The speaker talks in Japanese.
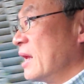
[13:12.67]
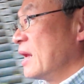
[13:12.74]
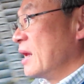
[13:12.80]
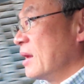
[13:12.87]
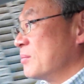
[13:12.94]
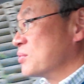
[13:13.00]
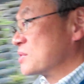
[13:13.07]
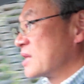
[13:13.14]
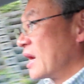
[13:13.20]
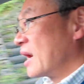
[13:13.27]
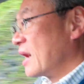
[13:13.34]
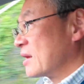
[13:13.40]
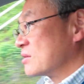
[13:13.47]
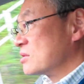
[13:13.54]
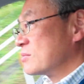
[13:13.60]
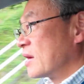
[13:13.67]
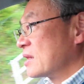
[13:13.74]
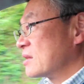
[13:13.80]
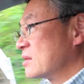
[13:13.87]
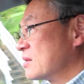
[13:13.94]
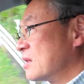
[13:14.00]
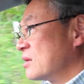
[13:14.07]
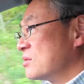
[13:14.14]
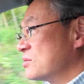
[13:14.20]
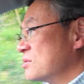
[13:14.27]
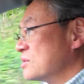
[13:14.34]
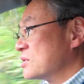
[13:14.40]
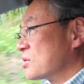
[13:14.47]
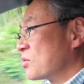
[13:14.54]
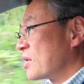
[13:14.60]
えぶつからない車っていう
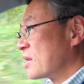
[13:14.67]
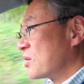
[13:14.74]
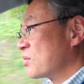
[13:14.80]
風に育